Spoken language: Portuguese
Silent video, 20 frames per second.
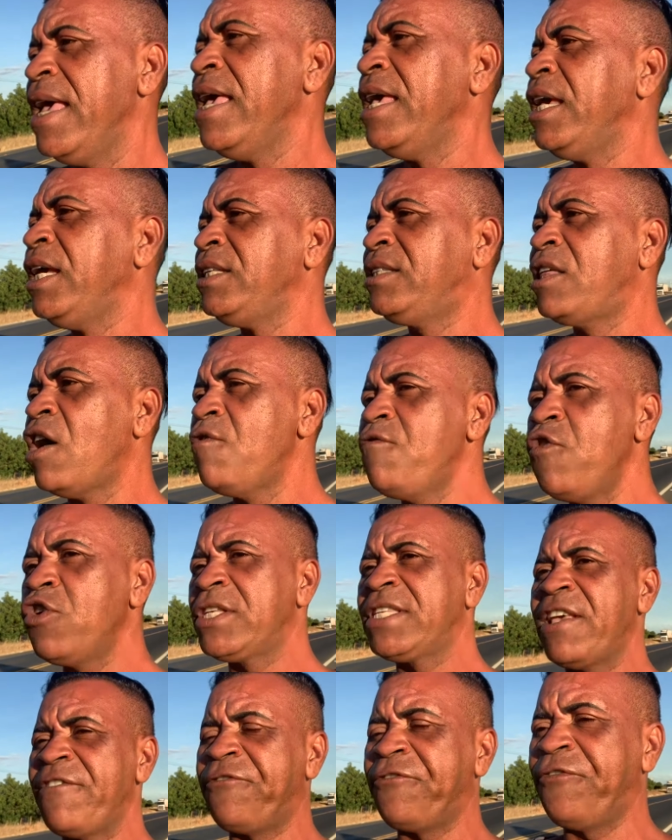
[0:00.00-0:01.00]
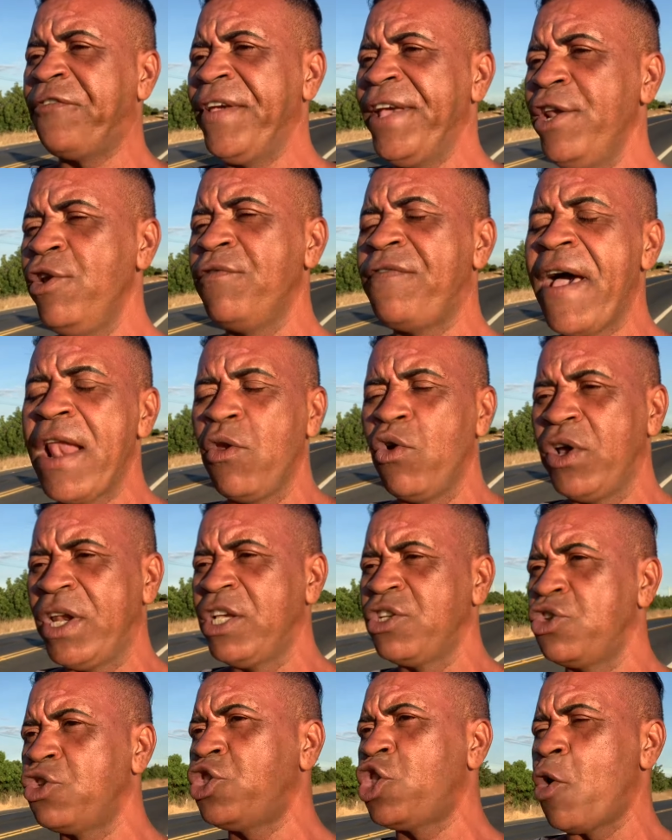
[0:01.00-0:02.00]
Então você, filho,
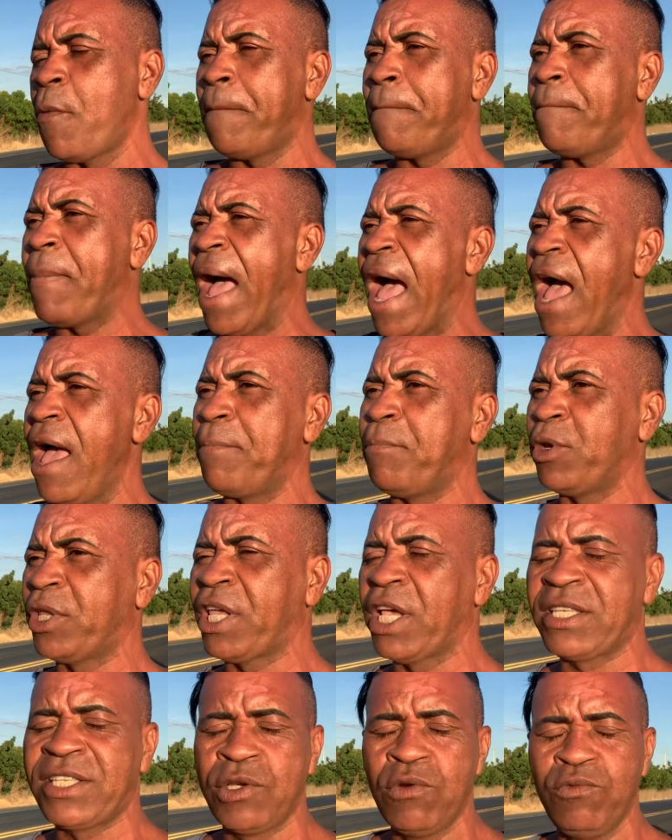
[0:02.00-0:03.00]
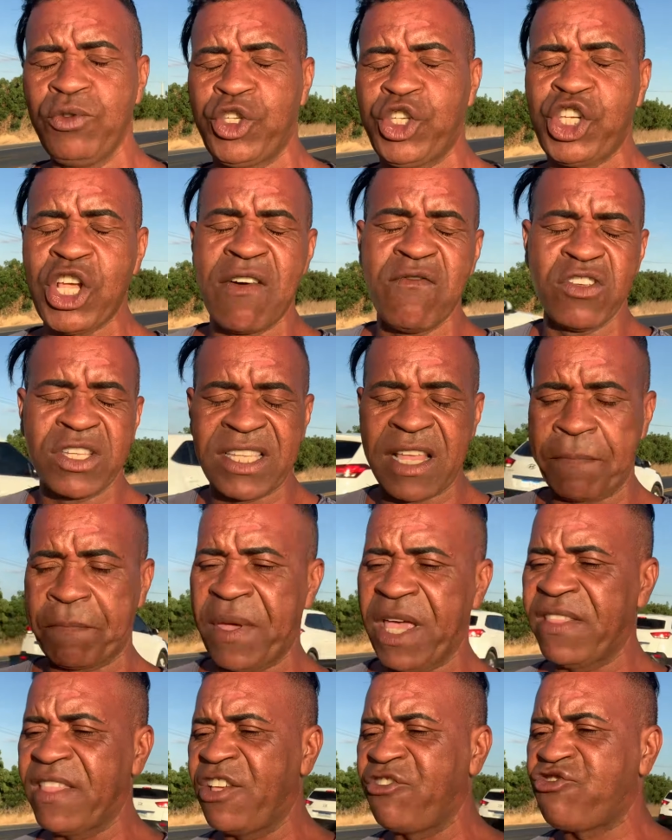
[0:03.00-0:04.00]
valoriza o teu pai, porque se um dia você
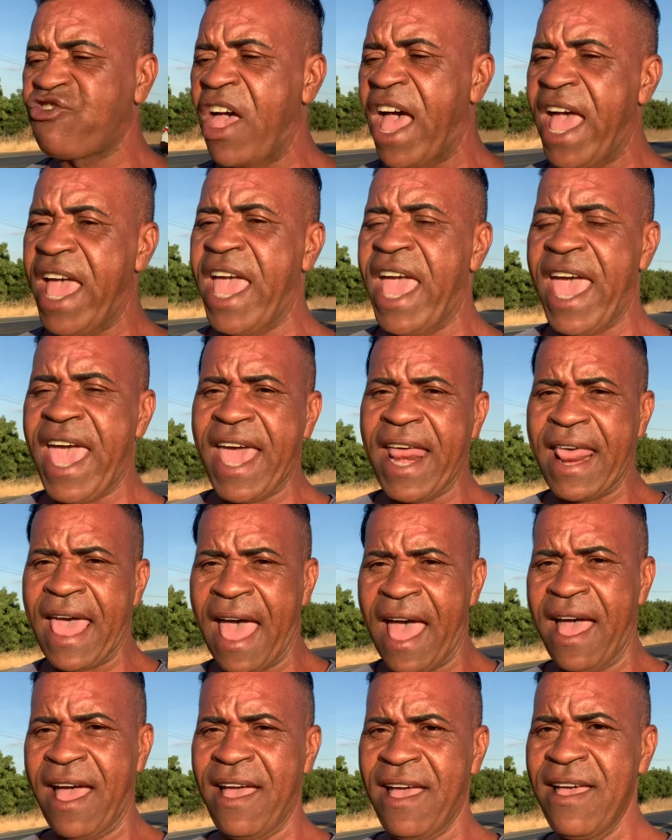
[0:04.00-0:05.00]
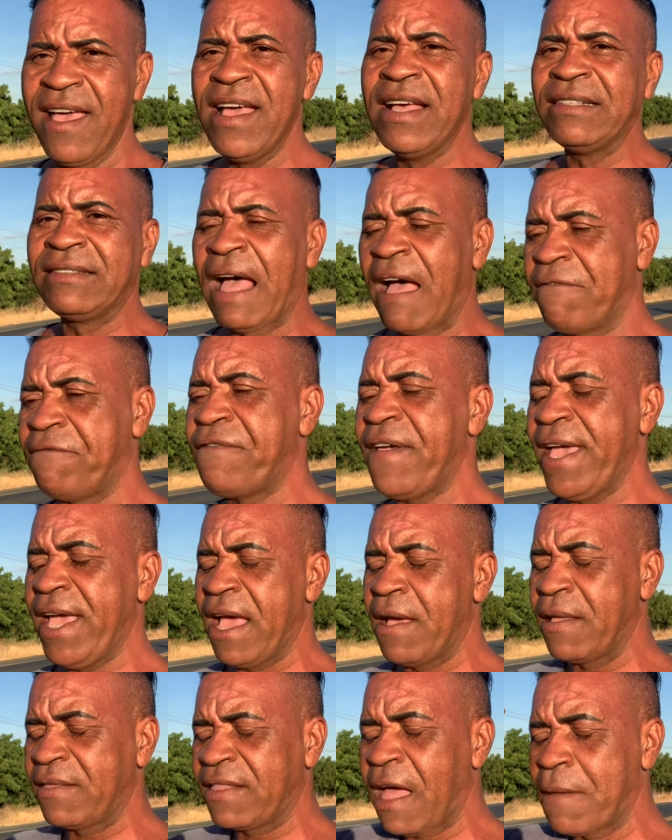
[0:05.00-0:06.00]
perder, já era. Tá,
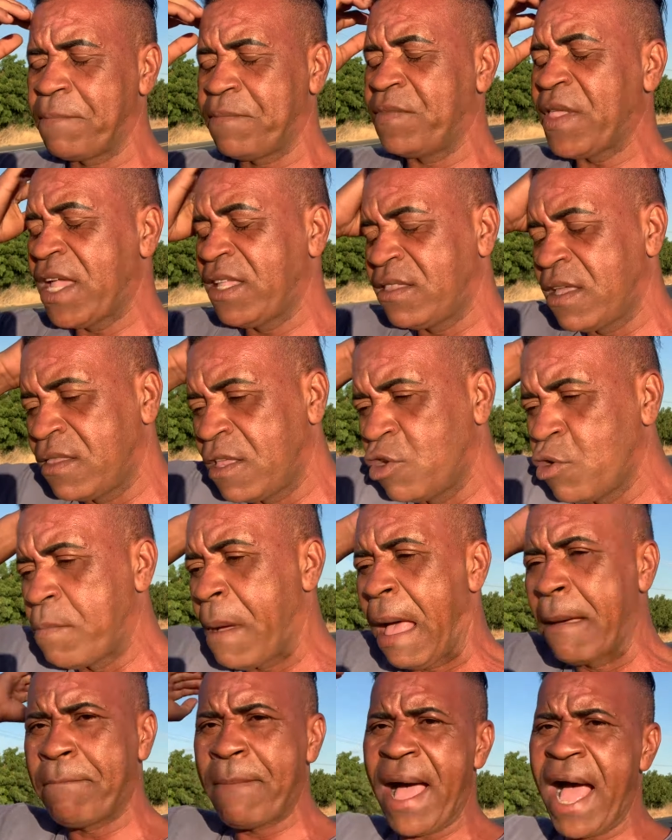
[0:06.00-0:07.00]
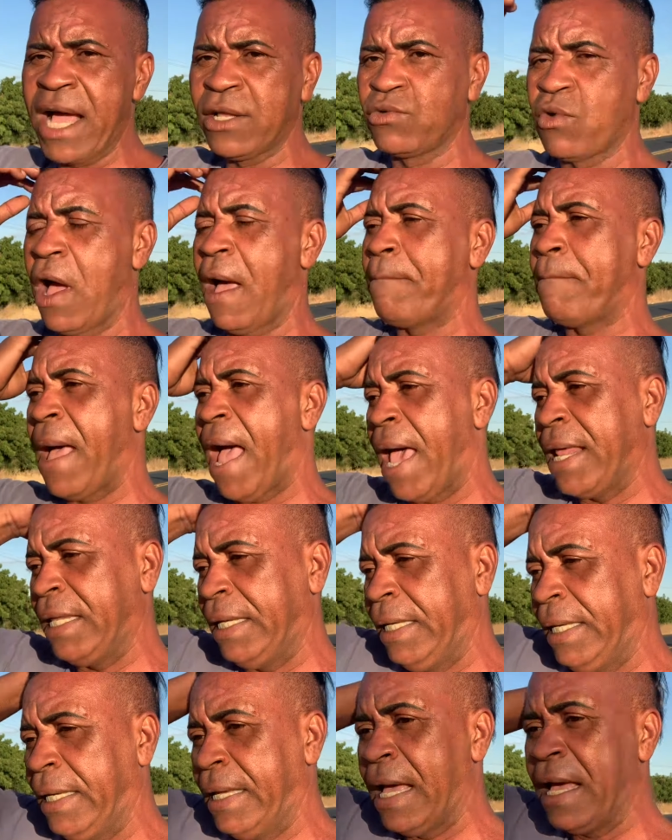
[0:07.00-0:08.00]
ah, tá, tá entendendo babado,
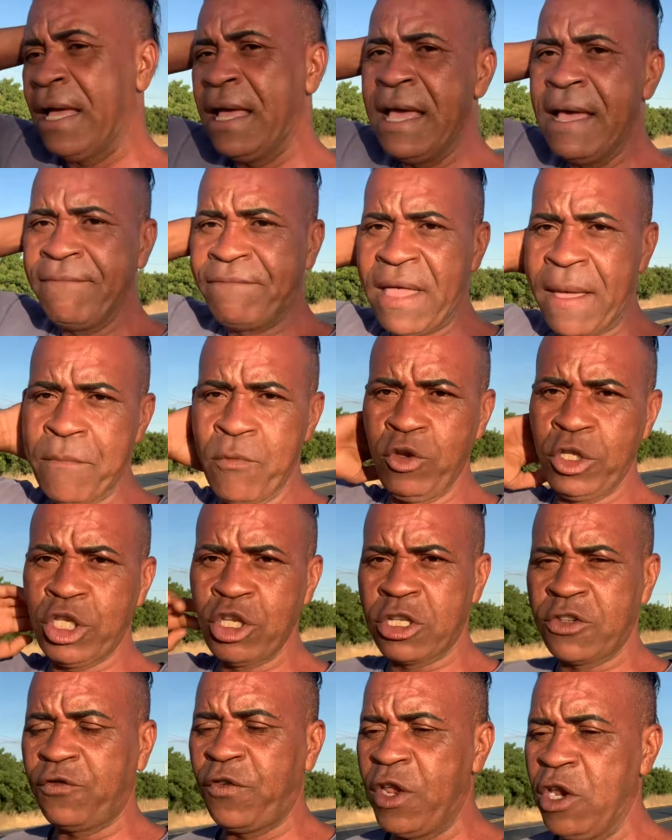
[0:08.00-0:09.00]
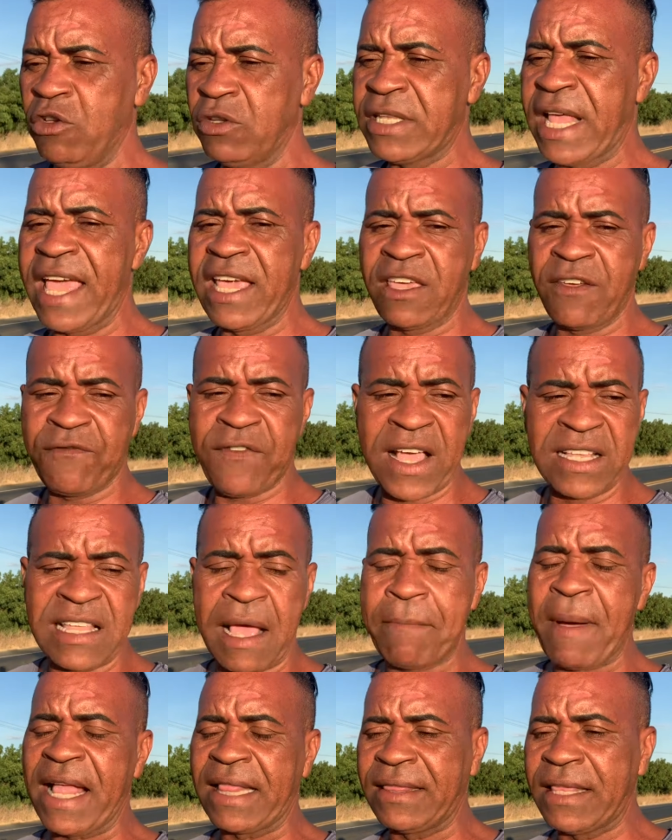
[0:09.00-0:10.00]
rapariga? Tem muitos filhos aí que faz é
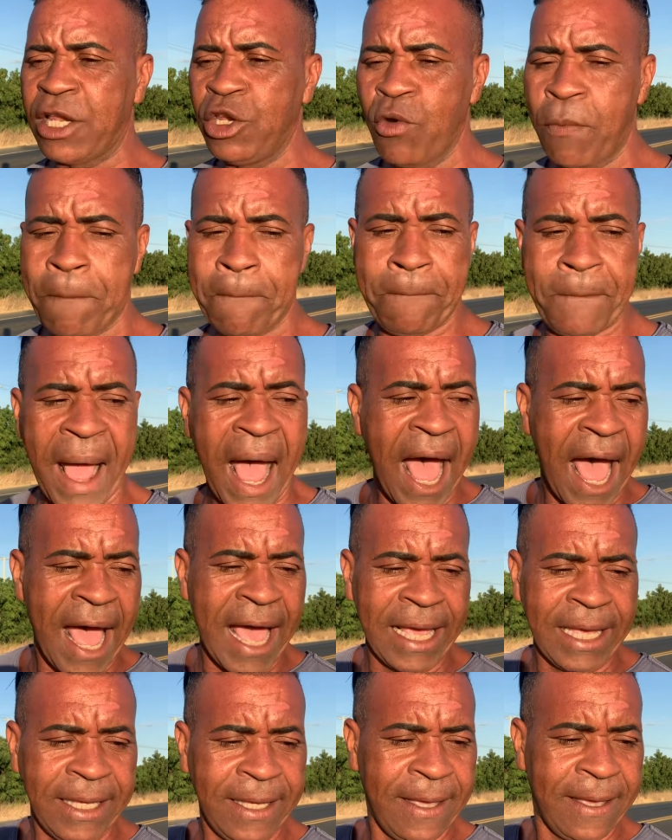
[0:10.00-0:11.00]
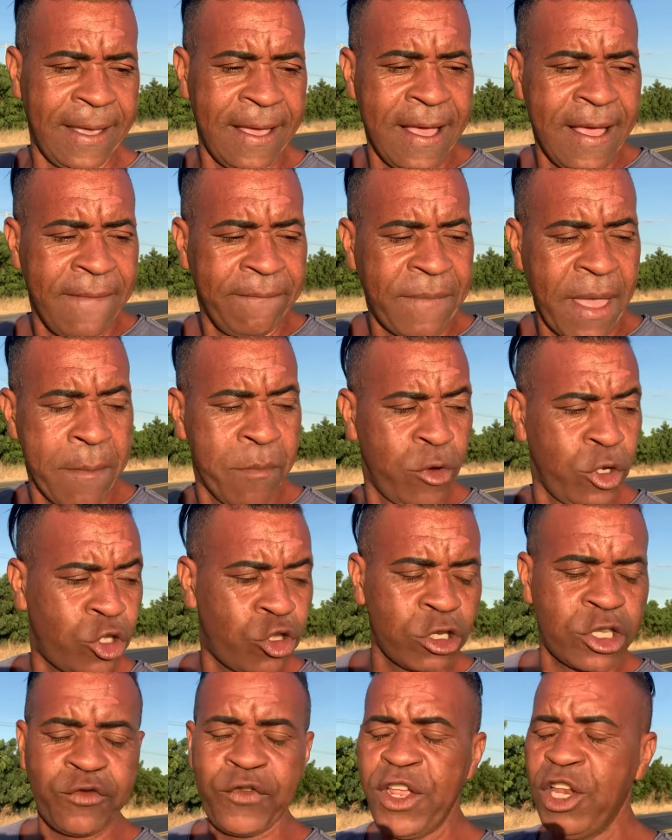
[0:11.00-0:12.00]
bater no pai. Tem
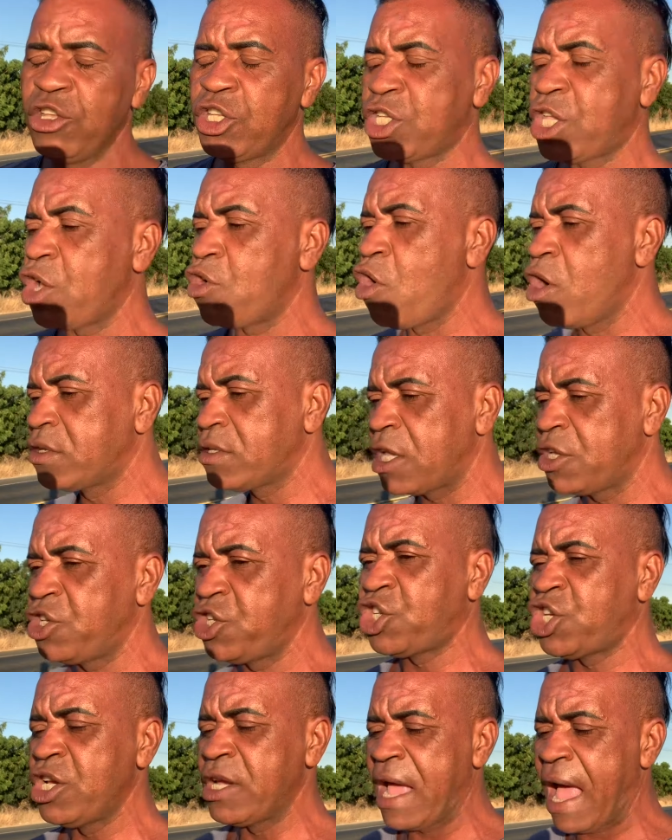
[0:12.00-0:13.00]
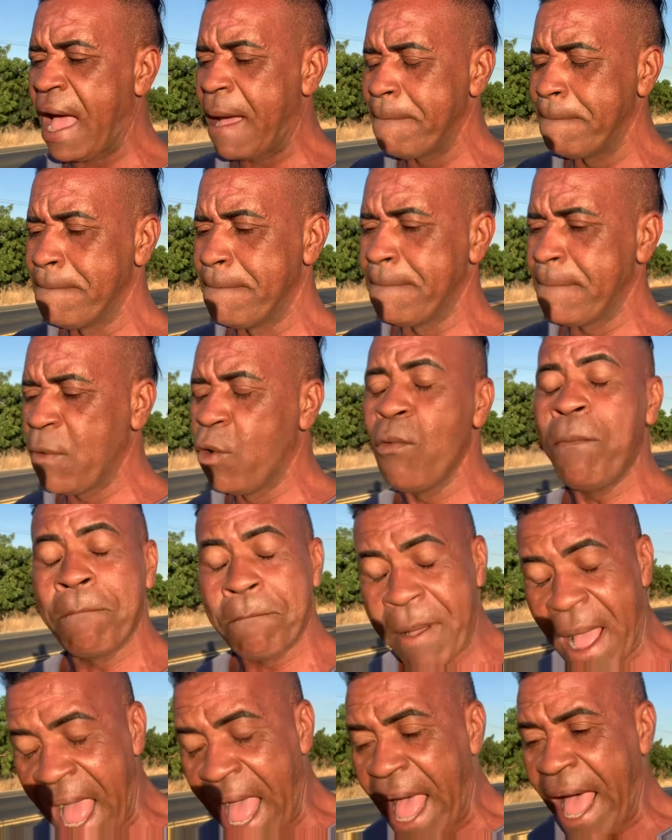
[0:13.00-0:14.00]
muitos filhos que gosta de xingar o
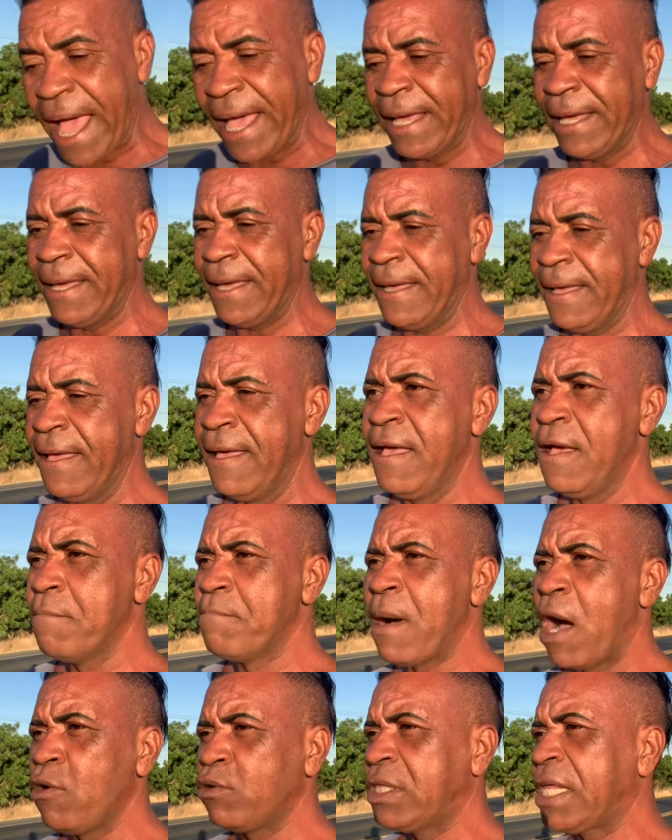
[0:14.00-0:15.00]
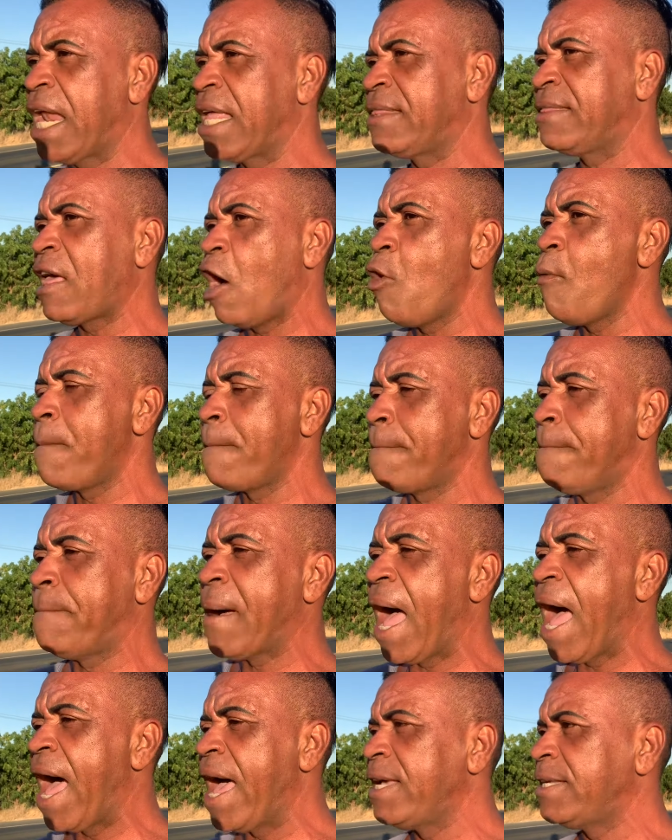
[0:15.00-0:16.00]
pai, maltratar o
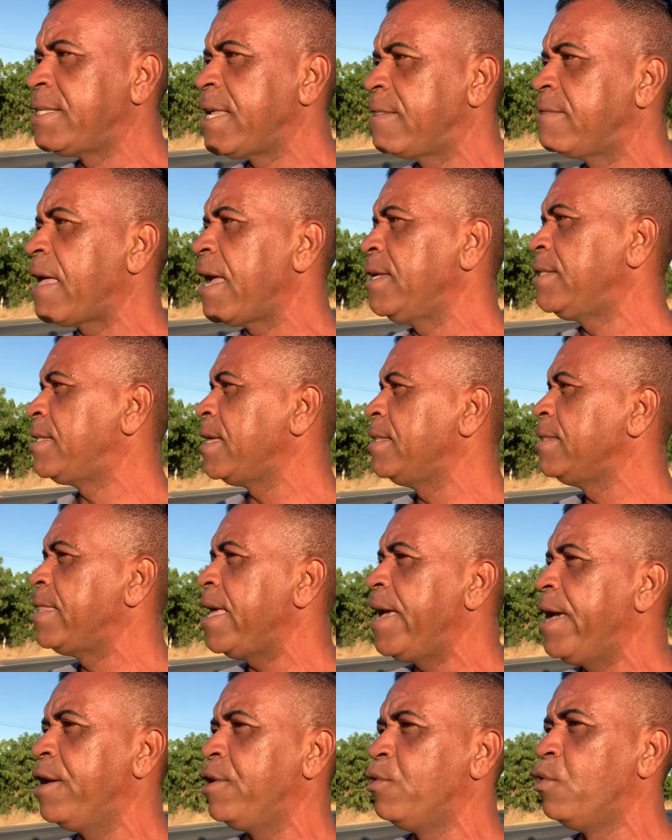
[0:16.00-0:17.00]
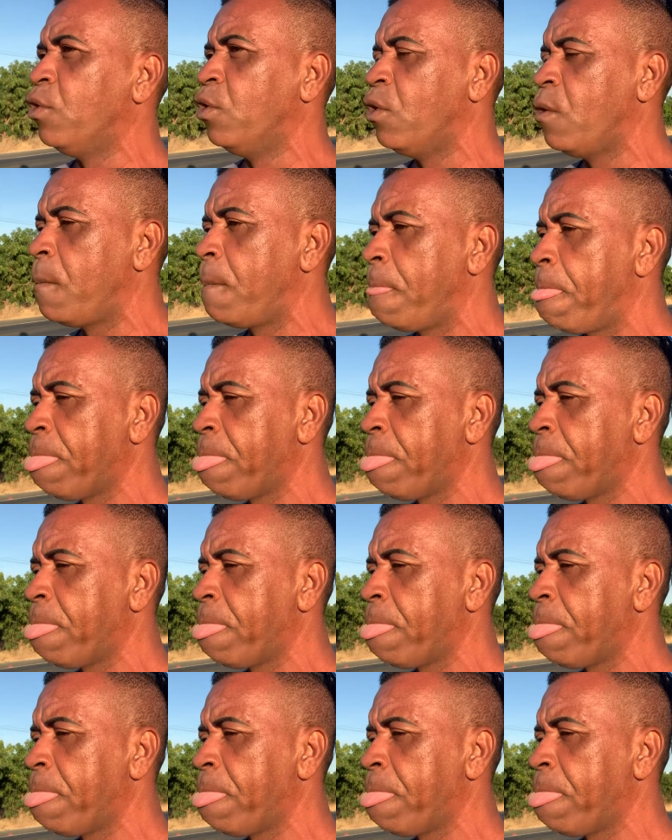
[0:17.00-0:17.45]
pai, você tá entendendo?